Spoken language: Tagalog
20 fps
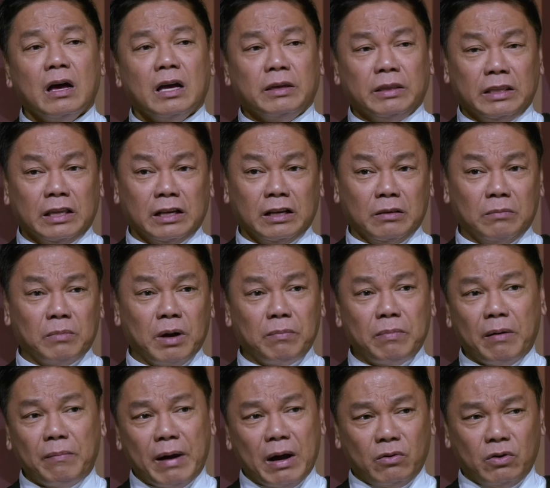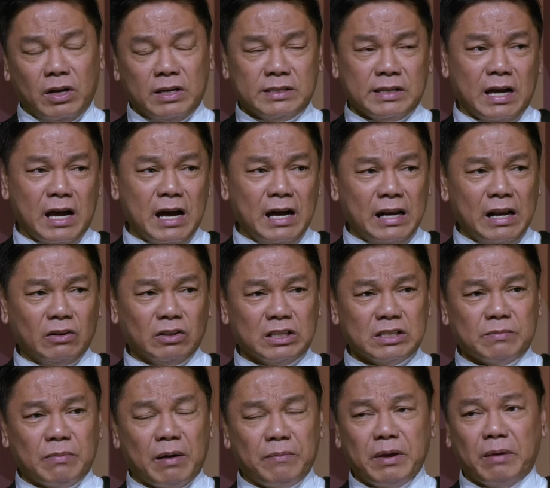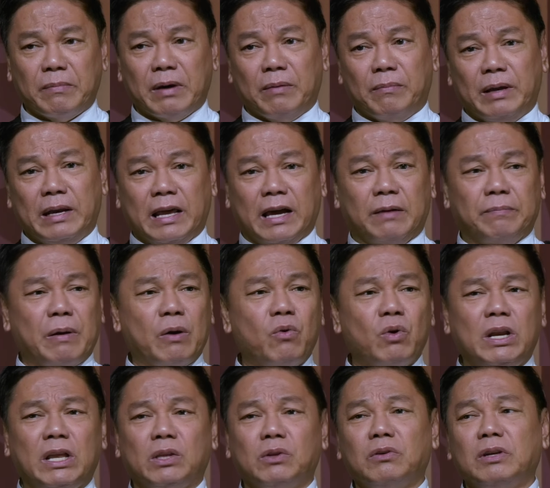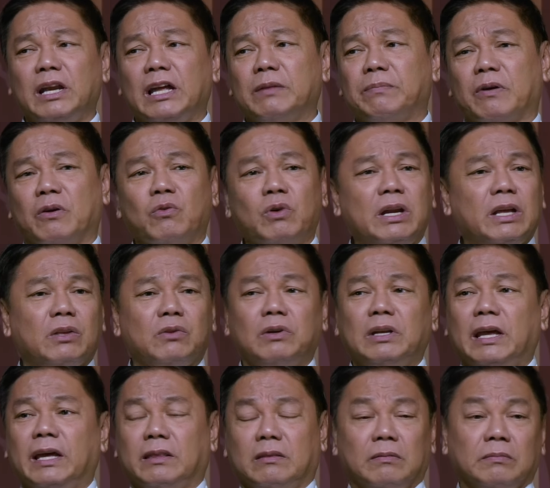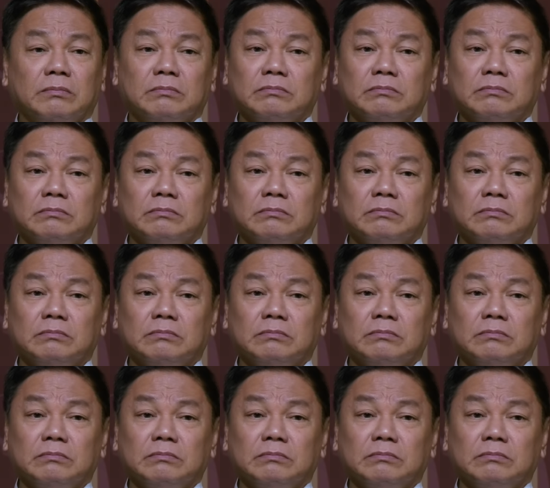hindi rin magbabago na isang araw, tapos mamaya babalik, paulit-ulit, paulit-ulit.